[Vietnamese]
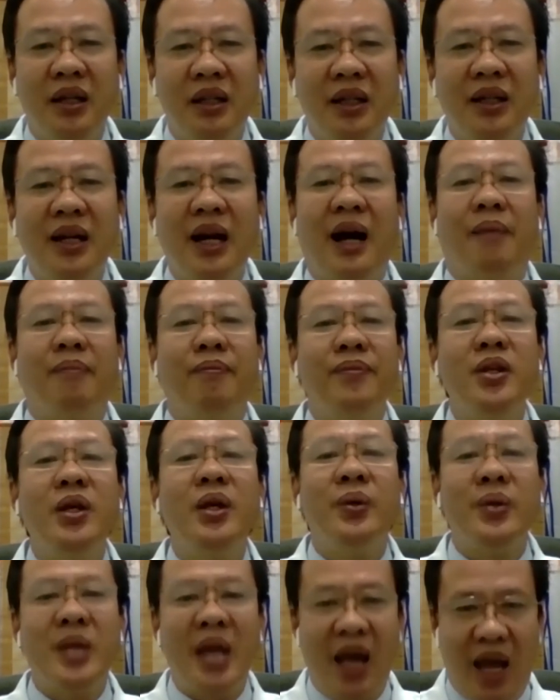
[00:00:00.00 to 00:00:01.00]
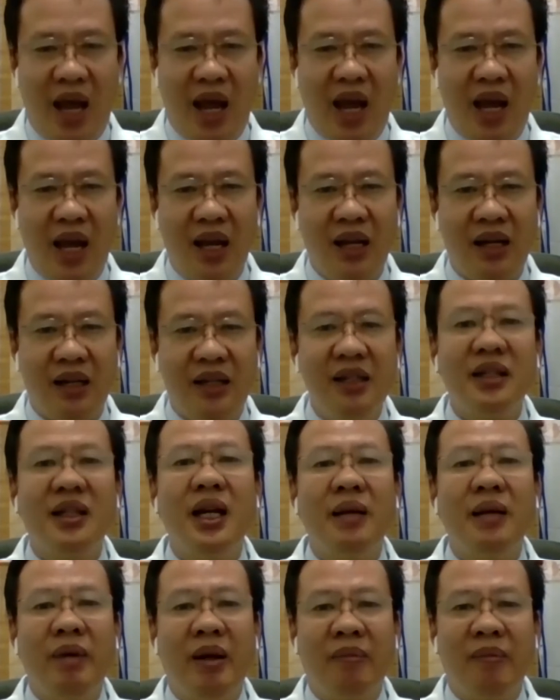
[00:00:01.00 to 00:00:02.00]
giữ ẩm dịu nhẹ trước
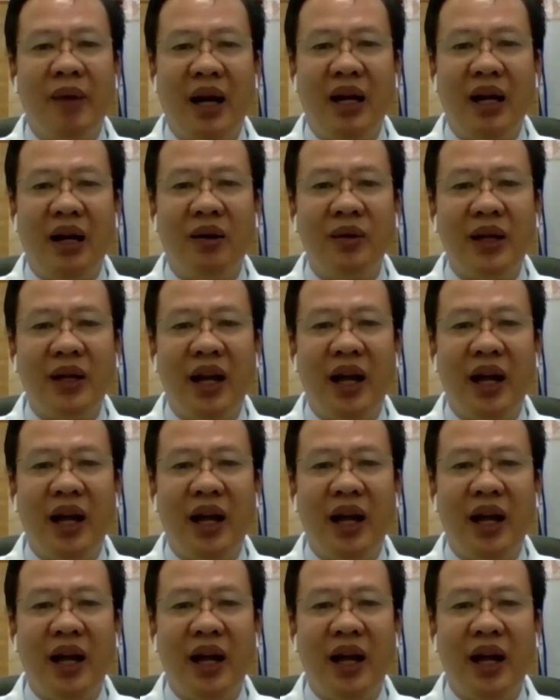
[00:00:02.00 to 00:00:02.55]
khi mình mang khẩu